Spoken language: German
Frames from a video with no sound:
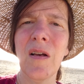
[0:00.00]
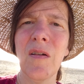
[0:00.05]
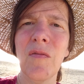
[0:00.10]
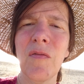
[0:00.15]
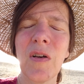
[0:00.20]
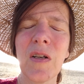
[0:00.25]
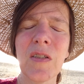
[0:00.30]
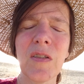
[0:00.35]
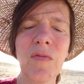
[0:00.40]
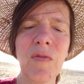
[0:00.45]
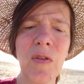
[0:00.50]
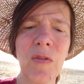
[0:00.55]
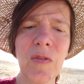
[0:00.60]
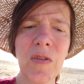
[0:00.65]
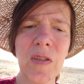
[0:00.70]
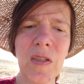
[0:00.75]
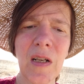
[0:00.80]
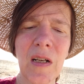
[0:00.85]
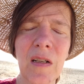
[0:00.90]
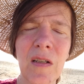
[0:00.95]
was wir
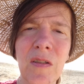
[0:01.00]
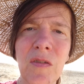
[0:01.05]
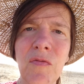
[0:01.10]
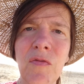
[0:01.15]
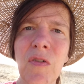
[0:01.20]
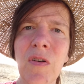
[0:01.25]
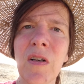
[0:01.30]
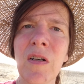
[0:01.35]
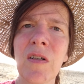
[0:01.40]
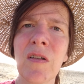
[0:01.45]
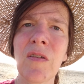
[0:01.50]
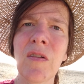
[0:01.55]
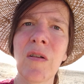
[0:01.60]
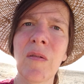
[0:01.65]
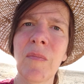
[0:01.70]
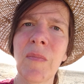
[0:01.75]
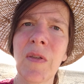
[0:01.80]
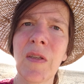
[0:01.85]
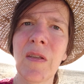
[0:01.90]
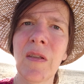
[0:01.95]
uns alles
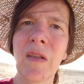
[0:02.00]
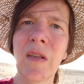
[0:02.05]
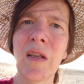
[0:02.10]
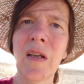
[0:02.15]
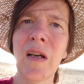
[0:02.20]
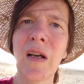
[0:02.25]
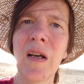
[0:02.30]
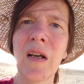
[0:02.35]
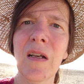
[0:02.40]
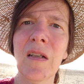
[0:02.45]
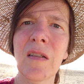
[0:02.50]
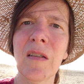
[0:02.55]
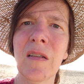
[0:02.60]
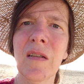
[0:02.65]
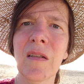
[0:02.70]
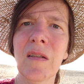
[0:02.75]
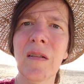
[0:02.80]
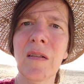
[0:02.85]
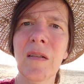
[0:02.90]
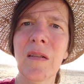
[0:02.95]
vorgenommen
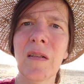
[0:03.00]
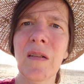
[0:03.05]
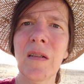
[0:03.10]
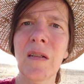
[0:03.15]
hatten.